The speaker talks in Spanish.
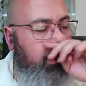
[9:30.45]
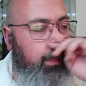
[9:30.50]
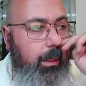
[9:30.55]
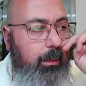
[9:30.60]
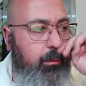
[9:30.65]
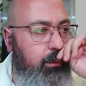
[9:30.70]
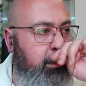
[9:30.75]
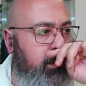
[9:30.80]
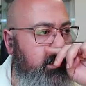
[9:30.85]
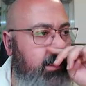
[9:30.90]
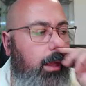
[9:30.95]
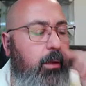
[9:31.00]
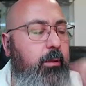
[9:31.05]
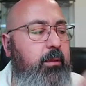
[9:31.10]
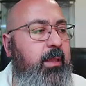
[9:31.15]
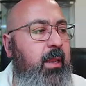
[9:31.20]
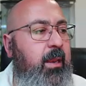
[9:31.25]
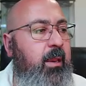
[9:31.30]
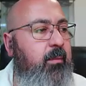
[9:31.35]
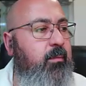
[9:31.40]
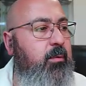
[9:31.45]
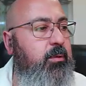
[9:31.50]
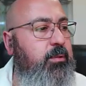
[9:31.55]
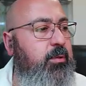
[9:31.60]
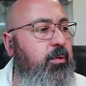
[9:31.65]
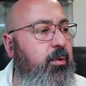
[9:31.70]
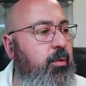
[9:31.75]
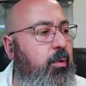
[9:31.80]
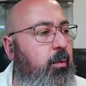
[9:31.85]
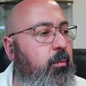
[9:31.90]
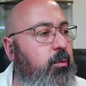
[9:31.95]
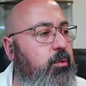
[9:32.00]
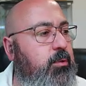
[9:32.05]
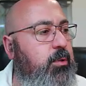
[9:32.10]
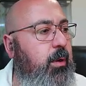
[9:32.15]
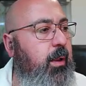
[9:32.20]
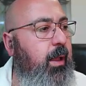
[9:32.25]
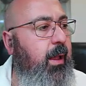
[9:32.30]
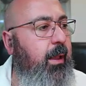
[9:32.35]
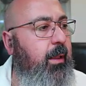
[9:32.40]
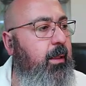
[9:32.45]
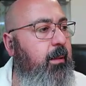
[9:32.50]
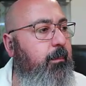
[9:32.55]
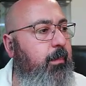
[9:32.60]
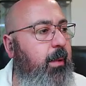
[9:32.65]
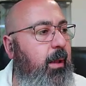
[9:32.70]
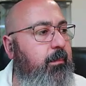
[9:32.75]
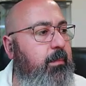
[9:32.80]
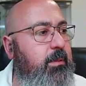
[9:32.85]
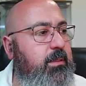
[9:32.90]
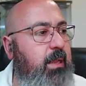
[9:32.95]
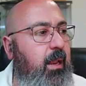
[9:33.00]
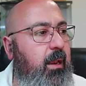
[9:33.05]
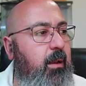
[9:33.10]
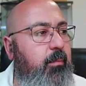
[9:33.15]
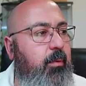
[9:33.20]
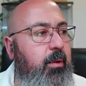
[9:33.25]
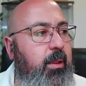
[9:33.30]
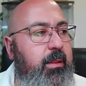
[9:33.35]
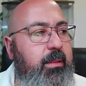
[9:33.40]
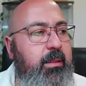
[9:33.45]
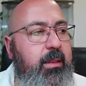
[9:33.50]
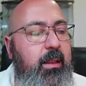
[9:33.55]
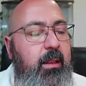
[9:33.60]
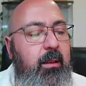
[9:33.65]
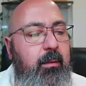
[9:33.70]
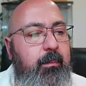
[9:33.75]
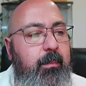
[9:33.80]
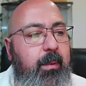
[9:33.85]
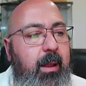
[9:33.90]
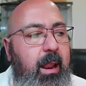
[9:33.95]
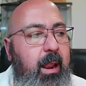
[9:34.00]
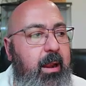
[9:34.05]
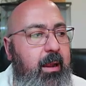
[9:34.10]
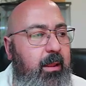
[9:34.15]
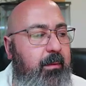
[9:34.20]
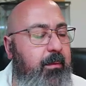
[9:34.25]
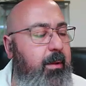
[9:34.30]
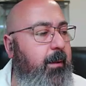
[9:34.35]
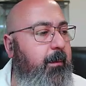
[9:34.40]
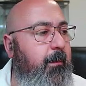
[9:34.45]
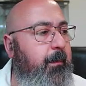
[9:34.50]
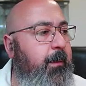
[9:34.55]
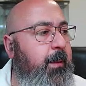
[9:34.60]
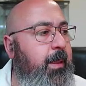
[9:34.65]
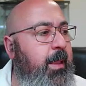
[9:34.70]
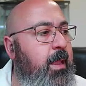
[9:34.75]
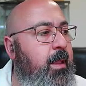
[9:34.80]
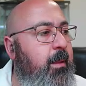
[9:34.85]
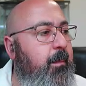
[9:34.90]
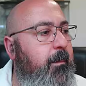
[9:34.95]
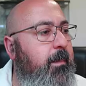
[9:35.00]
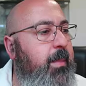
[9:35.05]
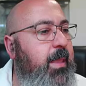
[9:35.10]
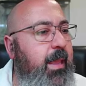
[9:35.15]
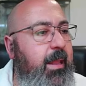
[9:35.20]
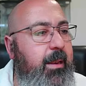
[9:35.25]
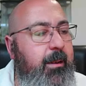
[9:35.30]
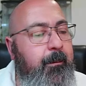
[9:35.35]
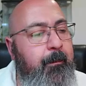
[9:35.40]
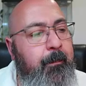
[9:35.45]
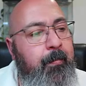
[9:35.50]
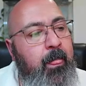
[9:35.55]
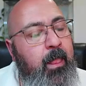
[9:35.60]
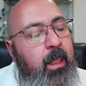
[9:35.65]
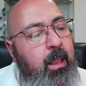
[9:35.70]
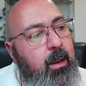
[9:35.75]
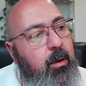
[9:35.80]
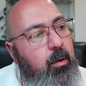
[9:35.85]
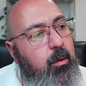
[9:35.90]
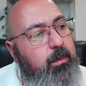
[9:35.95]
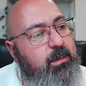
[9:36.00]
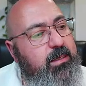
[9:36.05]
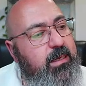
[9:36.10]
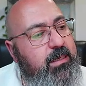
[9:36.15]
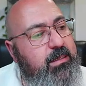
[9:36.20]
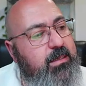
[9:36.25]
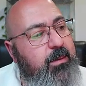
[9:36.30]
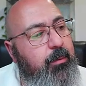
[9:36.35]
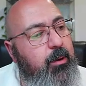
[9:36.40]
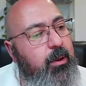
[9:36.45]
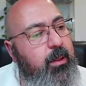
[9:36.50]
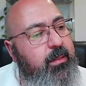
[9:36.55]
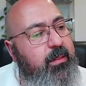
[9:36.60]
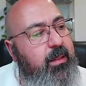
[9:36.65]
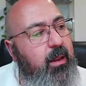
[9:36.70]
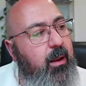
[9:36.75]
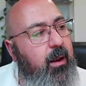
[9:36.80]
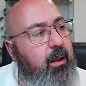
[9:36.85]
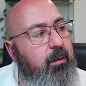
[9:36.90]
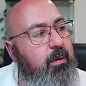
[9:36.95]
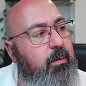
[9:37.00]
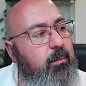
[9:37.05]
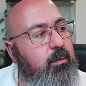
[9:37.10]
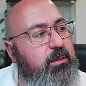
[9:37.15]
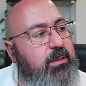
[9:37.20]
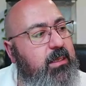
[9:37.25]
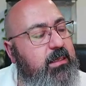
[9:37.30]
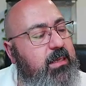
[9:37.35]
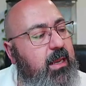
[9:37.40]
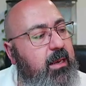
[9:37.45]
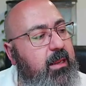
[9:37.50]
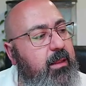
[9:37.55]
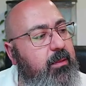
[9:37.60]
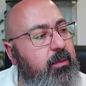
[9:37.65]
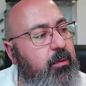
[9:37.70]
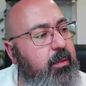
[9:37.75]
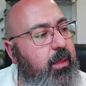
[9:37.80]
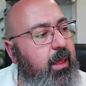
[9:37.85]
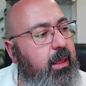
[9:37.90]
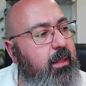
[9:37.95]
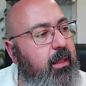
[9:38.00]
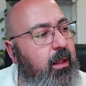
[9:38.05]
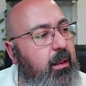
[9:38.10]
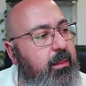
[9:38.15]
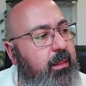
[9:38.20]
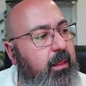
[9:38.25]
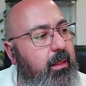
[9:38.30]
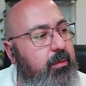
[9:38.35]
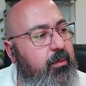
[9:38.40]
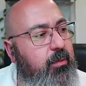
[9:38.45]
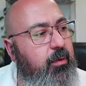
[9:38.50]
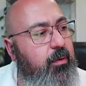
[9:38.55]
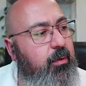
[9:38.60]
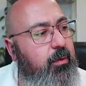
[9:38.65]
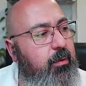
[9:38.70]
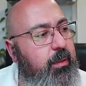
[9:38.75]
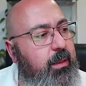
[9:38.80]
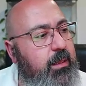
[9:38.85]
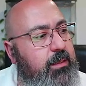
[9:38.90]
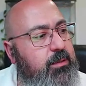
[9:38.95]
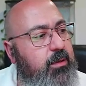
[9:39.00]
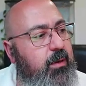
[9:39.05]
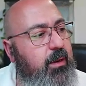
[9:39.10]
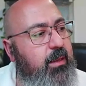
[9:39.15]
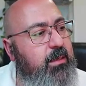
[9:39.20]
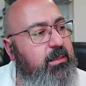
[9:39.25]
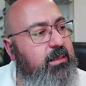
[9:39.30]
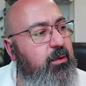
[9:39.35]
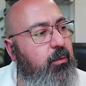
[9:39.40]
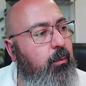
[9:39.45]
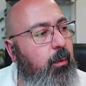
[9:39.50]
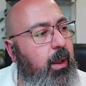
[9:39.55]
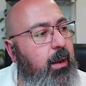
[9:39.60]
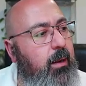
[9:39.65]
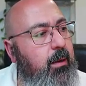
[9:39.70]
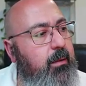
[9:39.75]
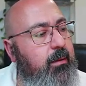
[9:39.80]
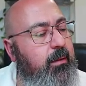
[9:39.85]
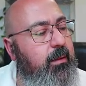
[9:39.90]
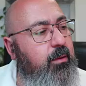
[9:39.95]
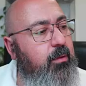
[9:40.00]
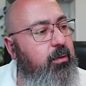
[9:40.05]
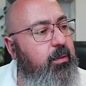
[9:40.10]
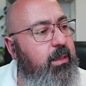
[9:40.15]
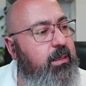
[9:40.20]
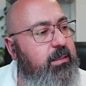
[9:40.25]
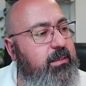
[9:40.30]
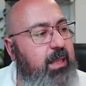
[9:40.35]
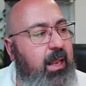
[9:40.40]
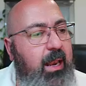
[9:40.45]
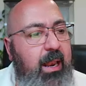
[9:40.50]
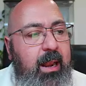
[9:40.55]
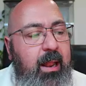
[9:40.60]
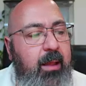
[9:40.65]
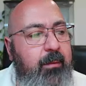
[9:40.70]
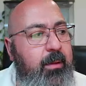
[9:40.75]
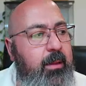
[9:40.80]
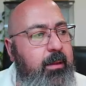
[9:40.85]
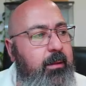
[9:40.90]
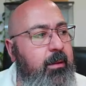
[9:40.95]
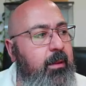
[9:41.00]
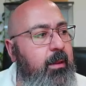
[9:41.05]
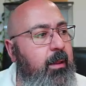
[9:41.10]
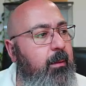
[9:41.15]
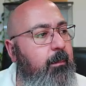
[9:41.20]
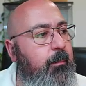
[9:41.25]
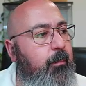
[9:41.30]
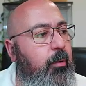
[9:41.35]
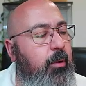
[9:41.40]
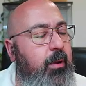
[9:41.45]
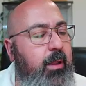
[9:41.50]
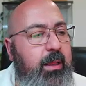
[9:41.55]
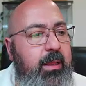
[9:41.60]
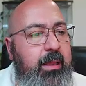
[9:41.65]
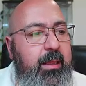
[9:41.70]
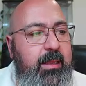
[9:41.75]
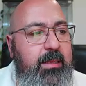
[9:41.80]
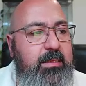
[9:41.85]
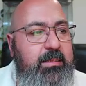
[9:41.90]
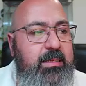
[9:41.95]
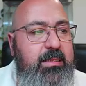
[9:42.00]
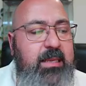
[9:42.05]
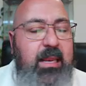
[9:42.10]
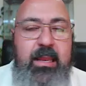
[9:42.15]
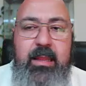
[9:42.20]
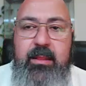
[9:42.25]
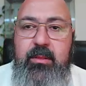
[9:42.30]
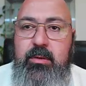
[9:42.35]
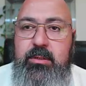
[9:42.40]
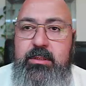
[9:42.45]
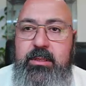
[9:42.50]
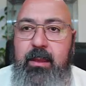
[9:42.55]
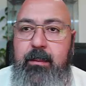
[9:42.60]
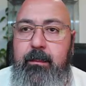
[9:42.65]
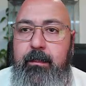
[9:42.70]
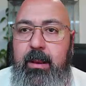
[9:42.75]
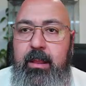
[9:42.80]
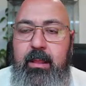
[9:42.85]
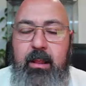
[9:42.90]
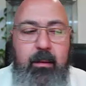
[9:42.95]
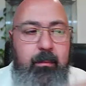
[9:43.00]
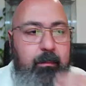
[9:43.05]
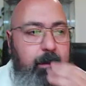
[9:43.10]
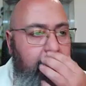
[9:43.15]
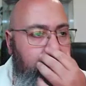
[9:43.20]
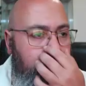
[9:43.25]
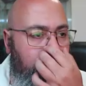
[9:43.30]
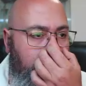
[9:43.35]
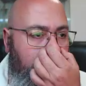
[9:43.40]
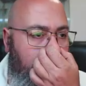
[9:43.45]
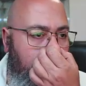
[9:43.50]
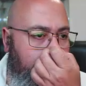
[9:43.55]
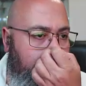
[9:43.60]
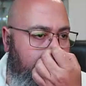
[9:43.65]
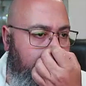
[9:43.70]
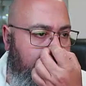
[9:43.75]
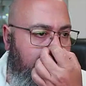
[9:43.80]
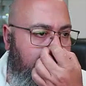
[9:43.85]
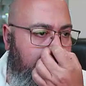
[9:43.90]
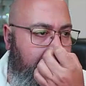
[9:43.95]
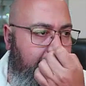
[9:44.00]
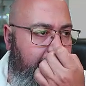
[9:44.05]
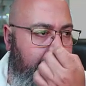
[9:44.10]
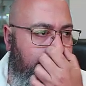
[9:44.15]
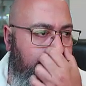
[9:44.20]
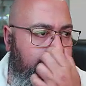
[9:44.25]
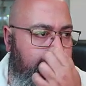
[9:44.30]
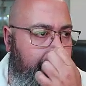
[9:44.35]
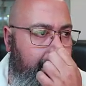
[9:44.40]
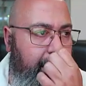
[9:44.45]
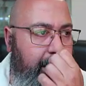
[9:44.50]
Y entonces ya lo tenemos, ¿no? Yo pulso la A y ¡pam! sale el proyectil para arriba. Bien, lo que pasa es que ese proyectil ahora mismo está saliendo de ahí del centro, ¿no? De hecho, le es igual donde esté la nave porque está saliendo siempre del medio de la pantalla, ¿no?